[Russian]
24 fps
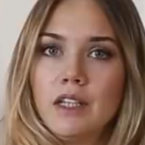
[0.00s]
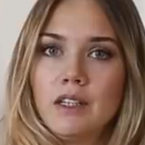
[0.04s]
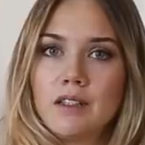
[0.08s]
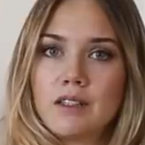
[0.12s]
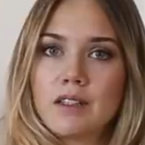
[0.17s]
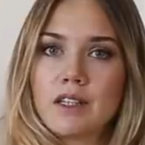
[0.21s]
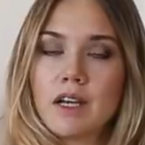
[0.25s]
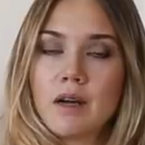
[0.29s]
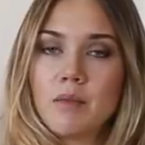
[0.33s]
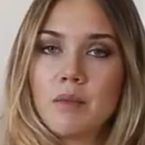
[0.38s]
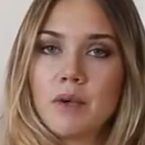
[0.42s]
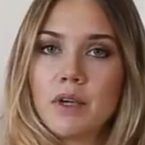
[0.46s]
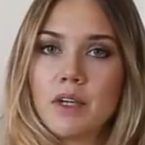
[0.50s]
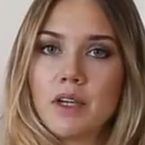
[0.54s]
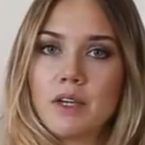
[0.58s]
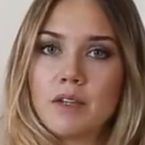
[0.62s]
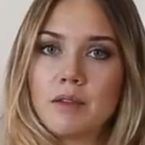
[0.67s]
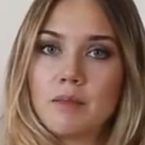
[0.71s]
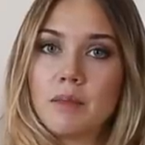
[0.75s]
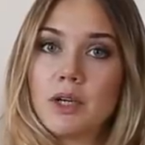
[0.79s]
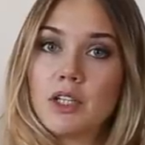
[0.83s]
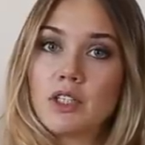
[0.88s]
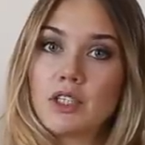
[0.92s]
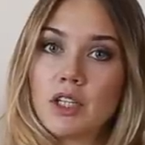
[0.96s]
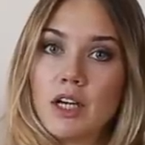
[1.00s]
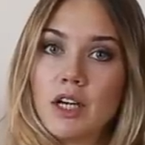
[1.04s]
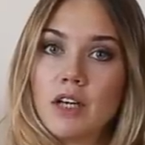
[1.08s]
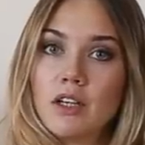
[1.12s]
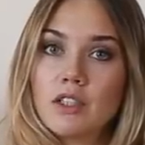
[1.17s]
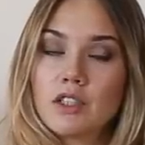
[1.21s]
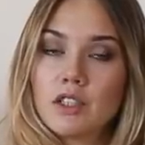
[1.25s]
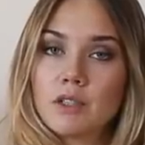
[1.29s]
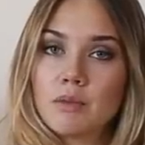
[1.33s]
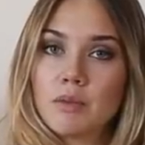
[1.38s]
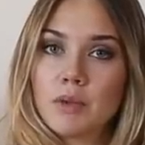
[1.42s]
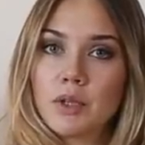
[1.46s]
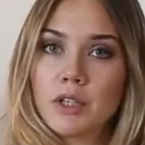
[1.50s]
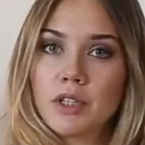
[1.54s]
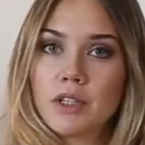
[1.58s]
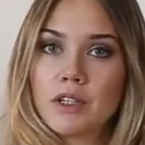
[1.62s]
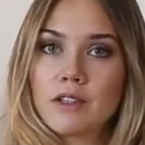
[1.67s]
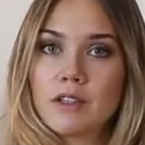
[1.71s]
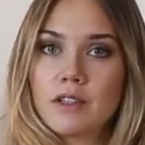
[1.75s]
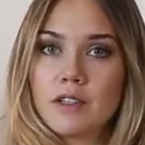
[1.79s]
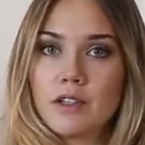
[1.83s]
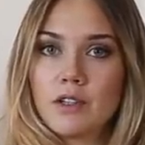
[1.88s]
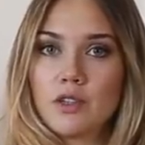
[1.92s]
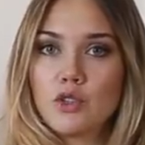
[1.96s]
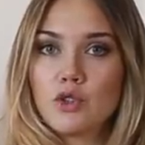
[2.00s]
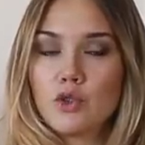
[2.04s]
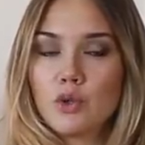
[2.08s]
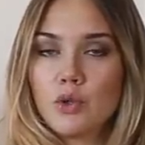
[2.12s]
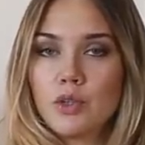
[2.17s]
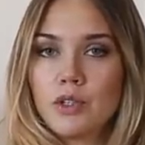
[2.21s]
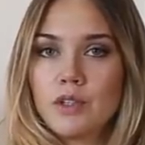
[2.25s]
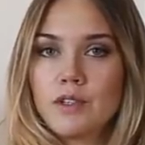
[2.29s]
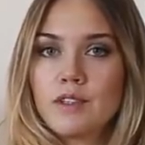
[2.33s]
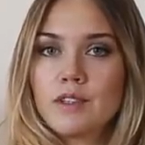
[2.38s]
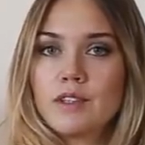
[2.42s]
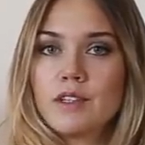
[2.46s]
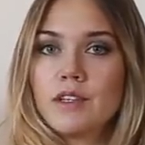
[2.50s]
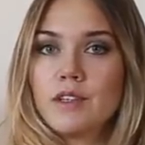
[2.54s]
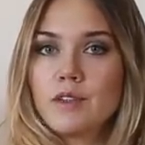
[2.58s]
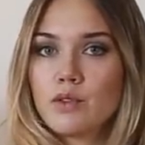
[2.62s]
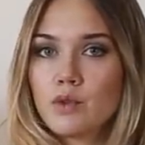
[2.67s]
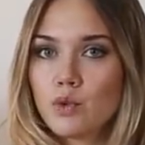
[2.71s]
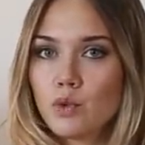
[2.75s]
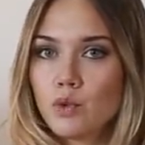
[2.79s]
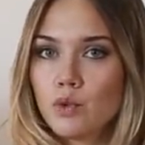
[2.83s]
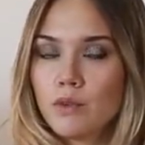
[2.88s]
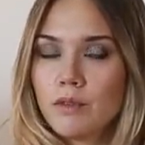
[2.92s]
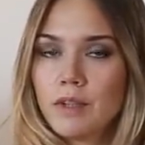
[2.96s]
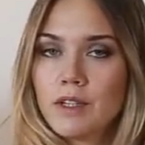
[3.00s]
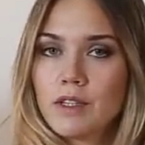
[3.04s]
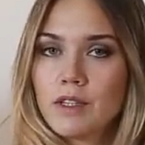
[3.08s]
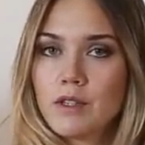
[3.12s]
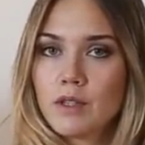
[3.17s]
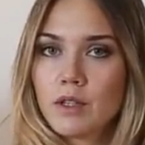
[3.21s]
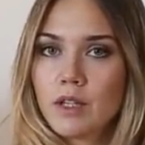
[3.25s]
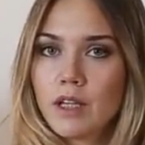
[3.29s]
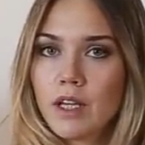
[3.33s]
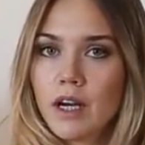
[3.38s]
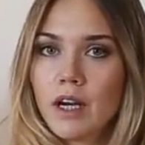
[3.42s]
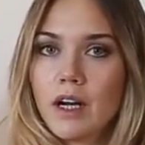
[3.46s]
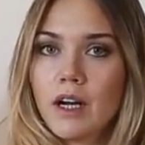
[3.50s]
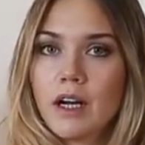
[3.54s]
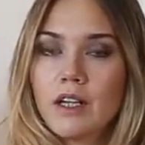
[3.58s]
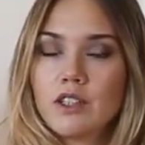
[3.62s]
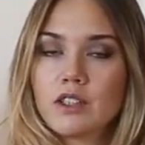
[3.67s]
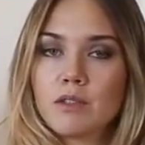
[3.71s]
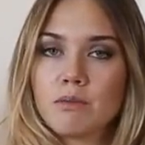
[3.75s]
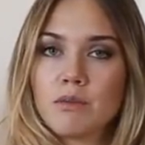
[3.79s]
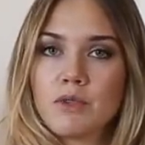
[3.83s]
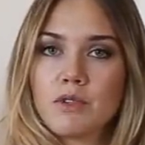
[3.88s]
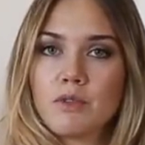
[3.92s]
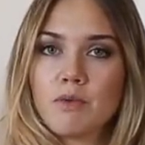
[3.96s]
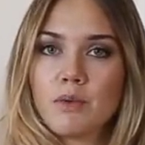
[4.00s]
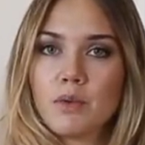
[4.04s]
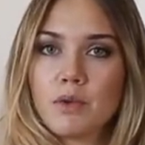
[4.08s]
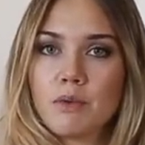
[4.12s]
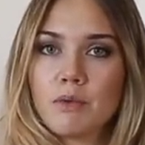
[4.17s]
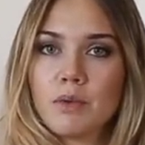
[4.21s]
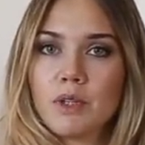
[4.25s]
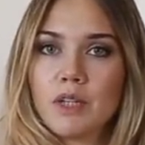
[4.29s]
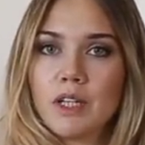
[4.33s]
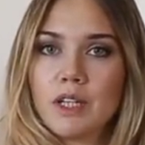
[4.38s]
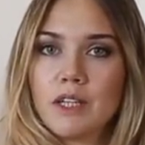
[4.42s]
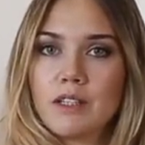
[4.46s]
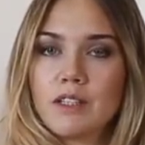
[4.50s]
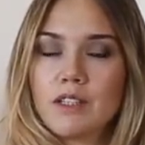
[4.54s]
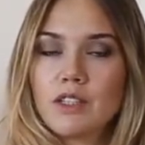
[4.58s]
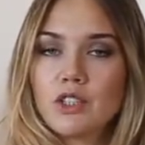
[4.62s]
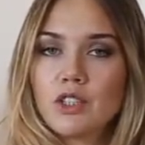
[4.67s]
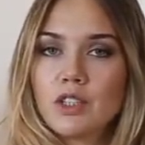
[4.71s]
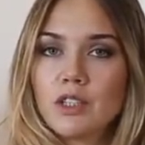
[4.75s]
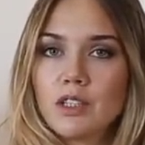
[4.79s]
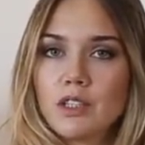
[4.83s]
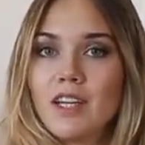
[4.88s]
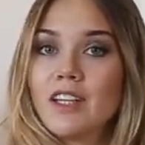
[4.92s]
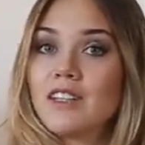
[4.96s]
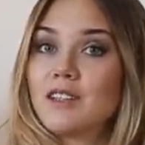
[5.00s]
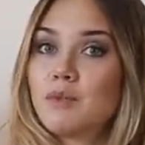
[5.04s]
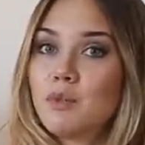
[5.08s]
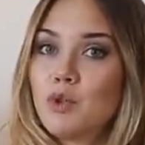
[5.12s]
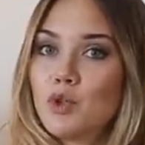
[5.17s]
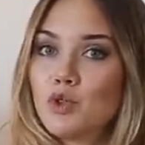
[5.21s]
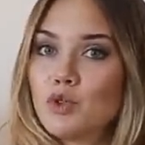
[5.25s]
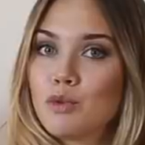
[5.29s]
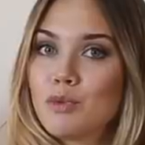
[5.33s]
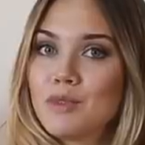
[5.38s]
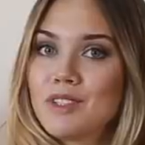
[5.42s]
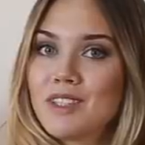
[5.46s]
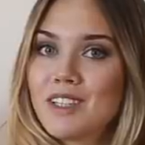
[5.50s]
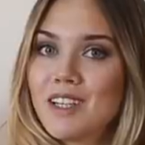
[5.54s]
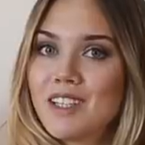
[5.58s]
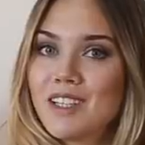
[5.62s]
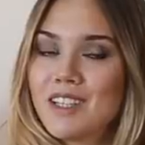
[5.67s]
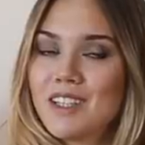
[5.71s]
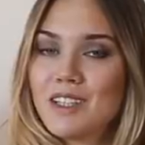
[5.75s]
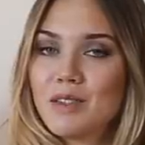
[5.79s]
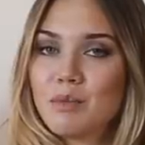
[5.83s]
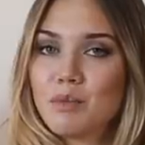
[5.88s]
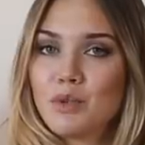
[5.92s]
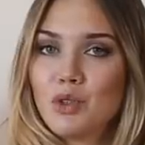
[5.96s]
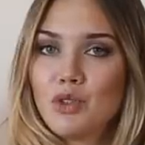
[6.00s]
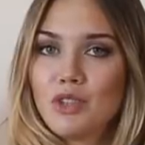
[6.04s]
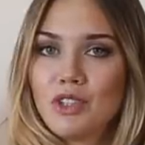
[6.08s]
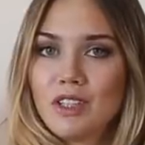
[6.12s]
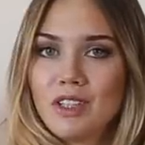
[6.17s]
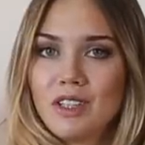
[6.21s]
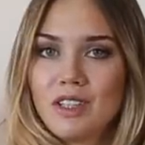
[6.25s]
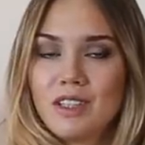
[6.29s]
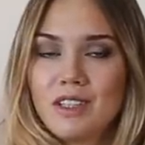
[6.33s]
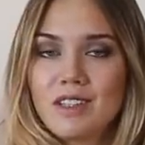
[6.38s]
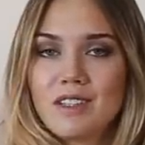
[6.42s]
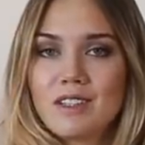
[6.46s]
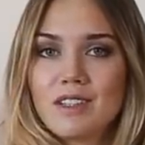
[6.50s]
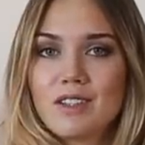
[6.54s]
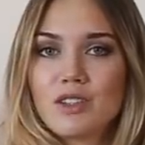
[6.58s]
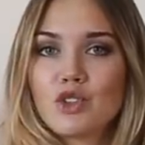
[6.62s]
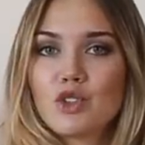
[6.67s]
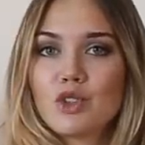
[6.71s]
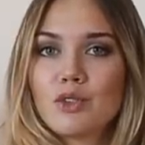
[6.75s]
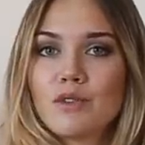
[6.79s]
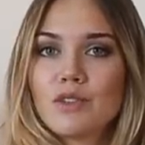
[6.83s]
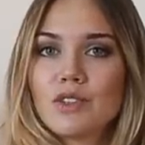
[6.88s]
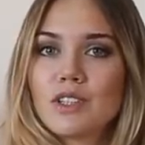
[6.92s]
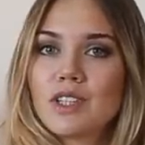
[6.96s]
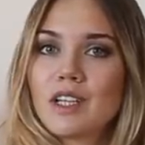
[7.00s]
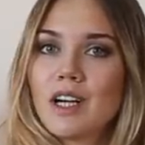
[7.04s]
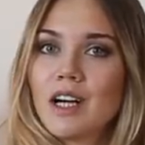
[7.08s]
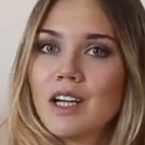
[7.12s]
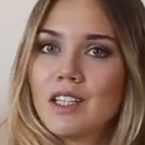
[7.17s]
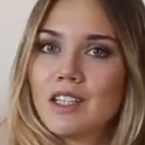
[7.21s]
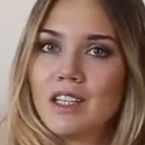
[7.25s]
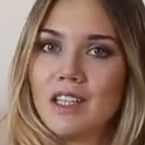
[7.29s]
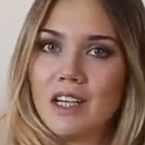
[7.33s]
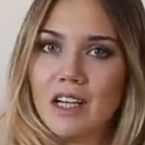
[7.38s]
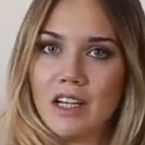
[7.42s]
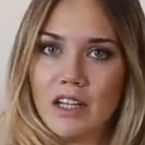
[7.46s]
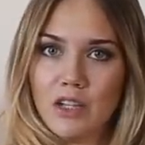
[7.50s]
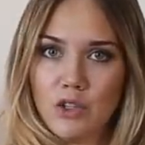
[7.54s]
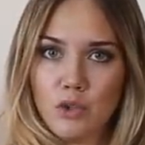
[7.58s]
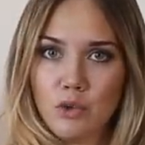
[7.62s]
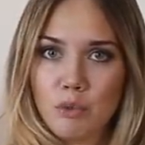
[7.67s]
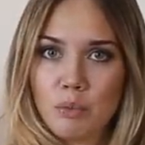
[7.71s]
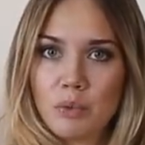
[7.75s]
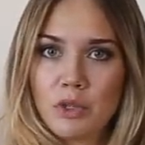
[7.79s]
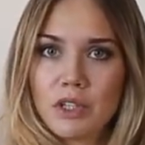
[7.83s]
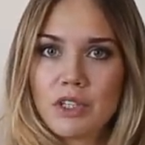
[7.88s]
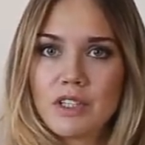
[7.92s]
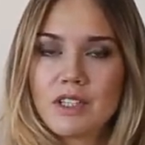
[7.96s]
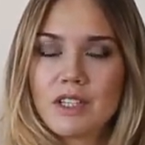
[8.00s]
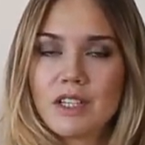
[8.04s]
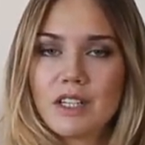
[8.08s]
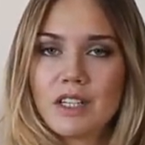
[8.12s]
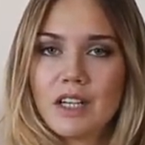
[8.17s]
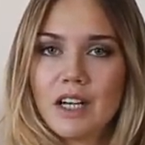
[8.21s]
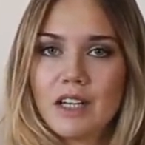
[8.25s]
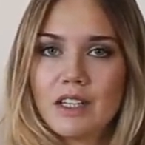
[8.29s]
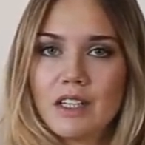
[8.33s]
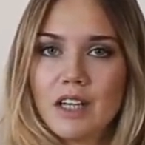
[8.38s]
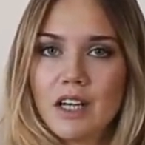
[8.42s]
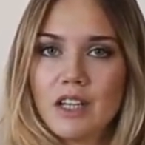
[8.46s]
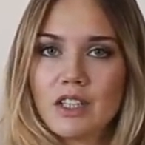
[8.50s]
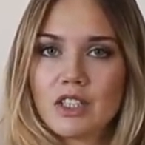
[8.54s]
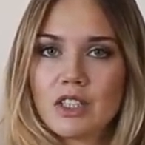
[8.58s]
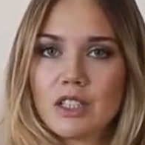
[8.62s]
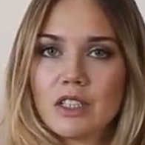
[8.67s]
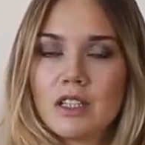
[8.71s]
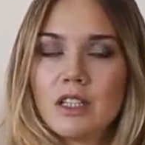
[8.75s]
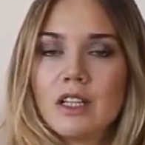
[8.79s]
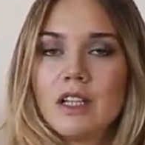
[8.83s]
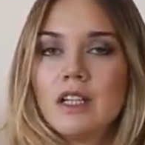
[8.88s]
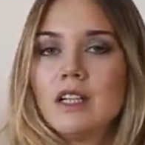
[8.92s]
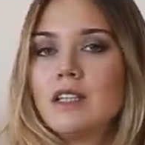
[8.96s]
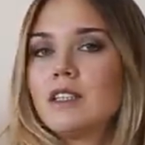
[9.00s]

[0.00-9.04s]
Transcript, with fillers: И самая большая ошибка, если еще и снизу у вас такая же бесформенная одежда, это могут быть какие-то брюки из дешевой ткани или юбка из трикотажа